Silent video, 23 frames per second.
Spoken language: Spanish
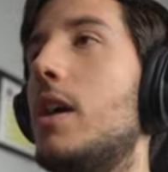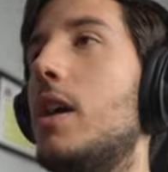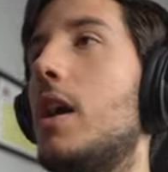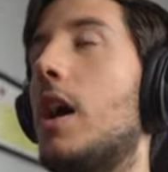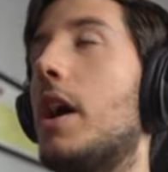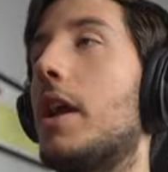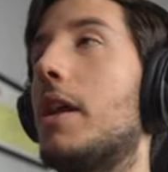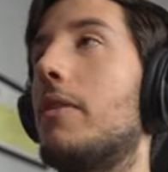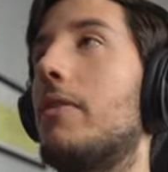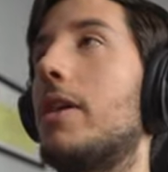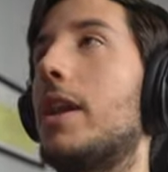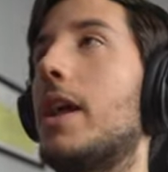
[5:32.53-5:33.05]

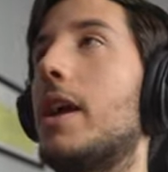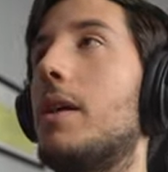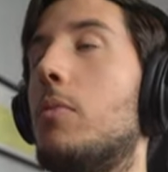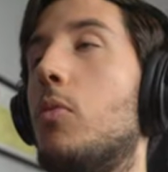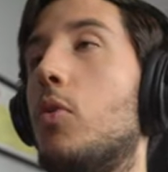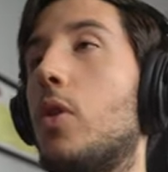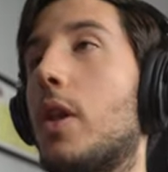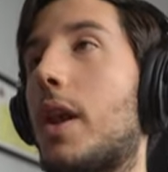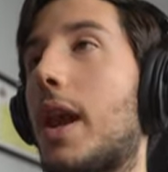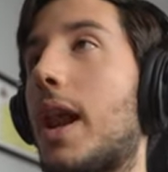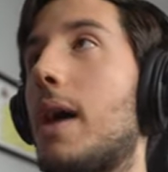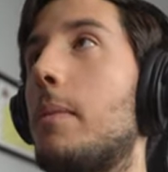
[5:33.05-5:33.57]
Ahora veréis
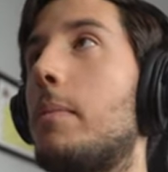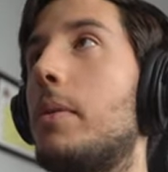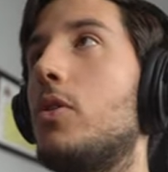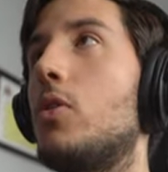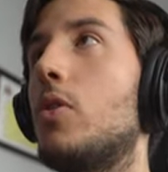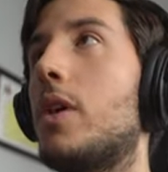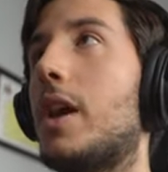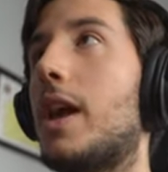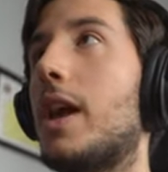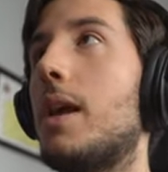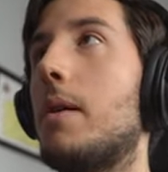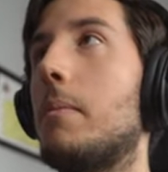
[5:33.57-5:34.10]
muy
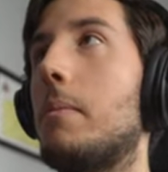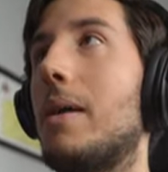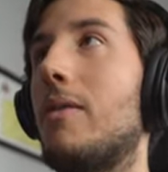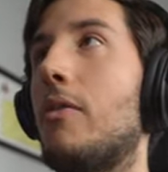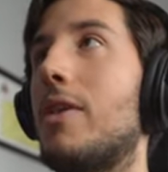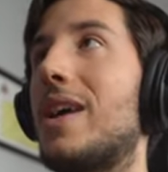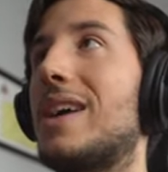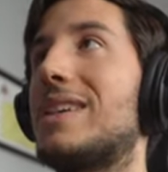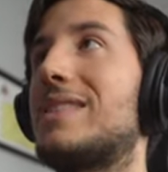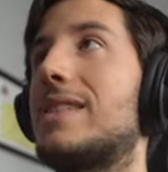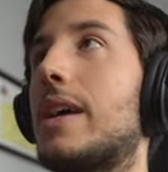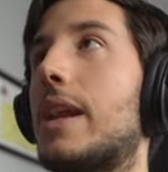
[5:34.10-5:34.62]
rápido que me
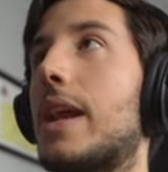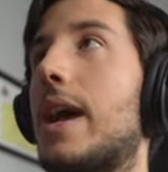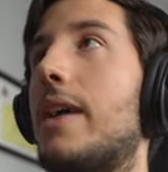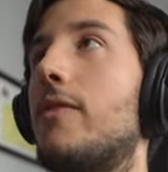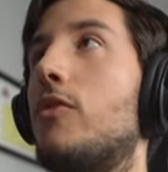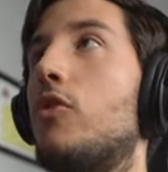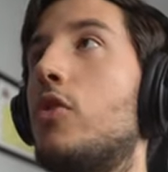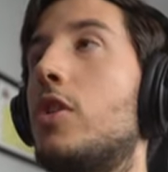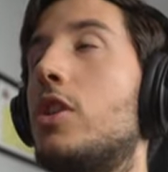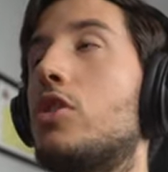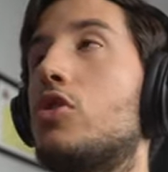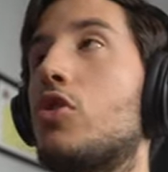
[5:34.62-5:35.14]
voy
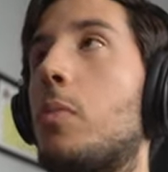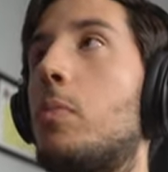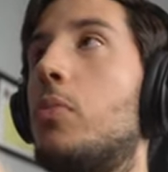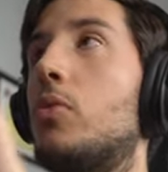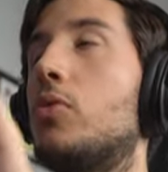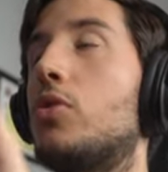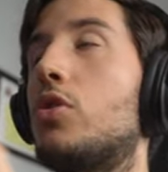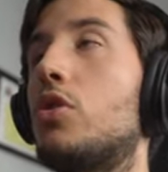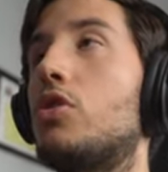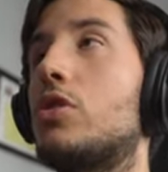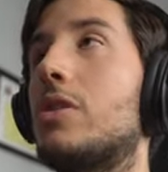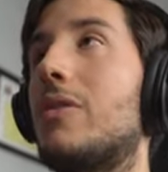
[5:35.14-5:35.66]
acercando y esos
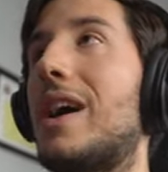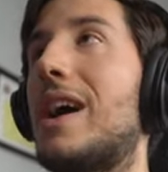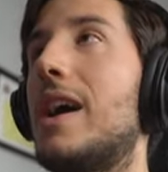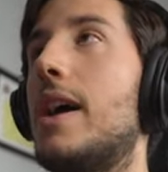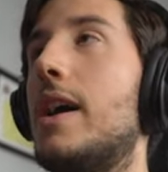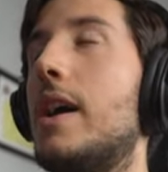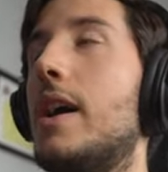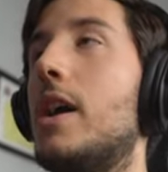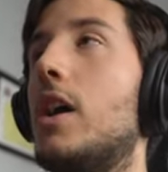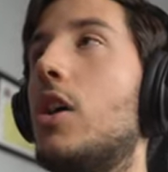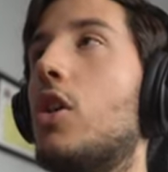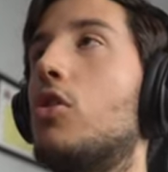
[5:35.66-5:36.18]
puntos se van
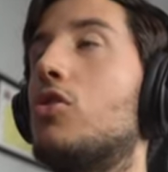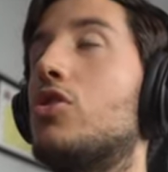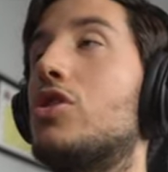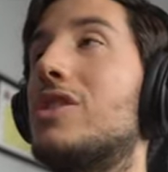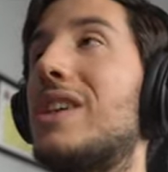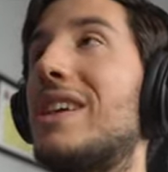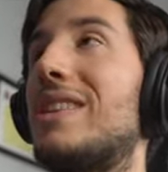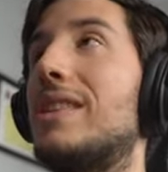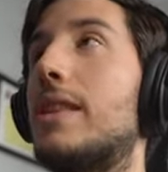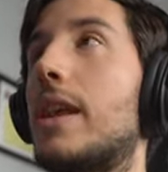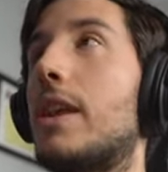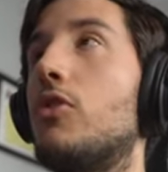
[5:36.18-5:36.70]

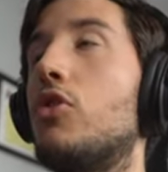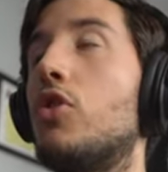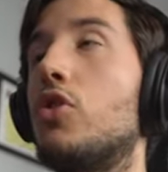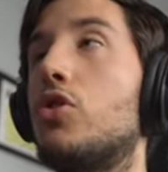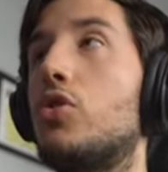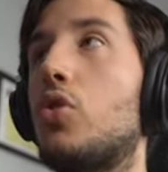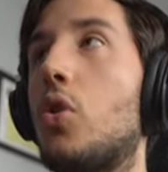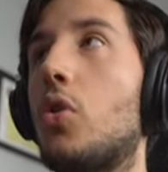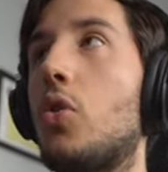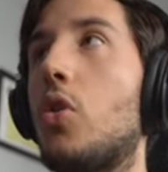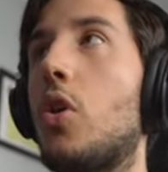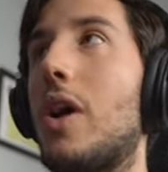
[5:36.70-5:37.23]
concentrando
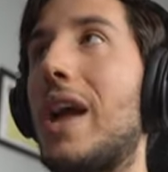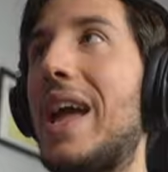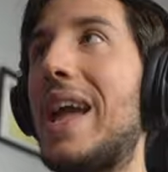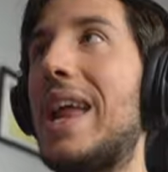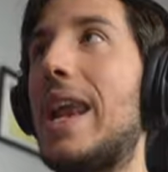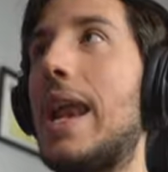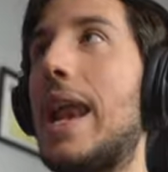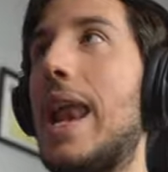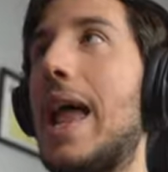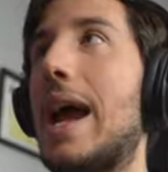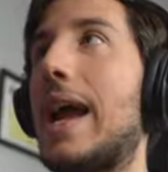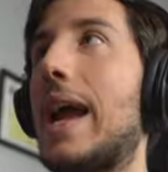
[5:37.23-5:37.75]
todos
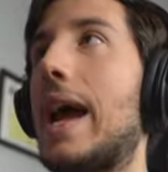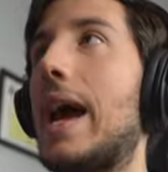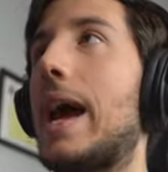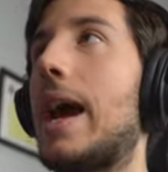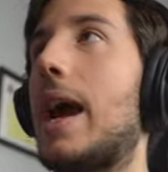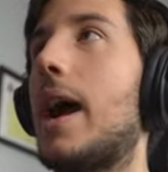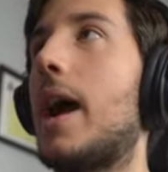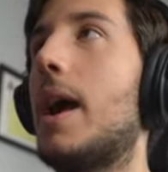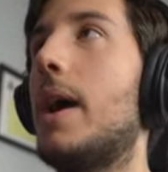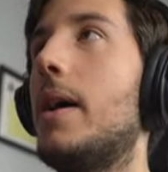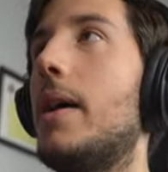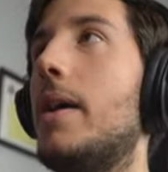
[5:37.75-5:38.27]
en la
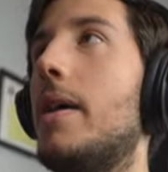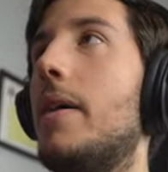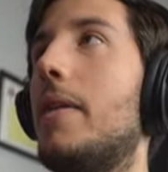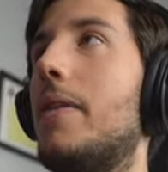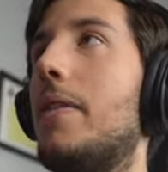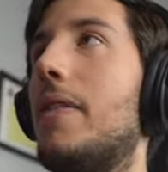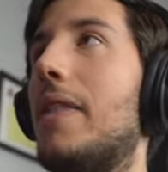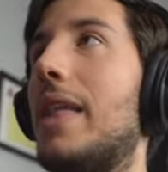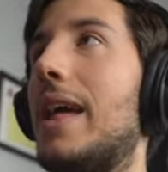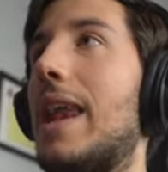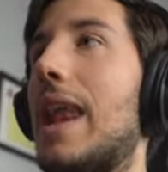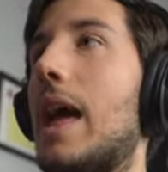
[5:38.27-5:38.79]
caja
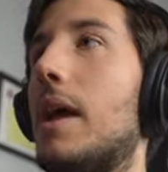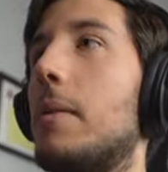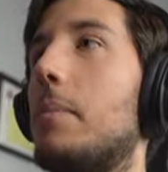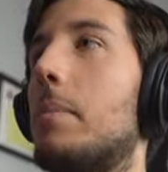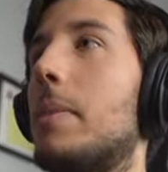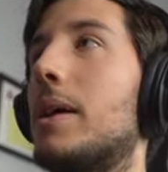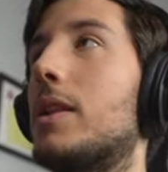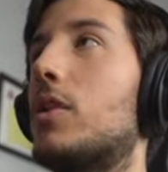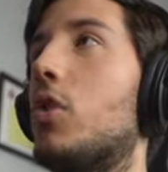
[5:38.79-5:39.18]
del iPad.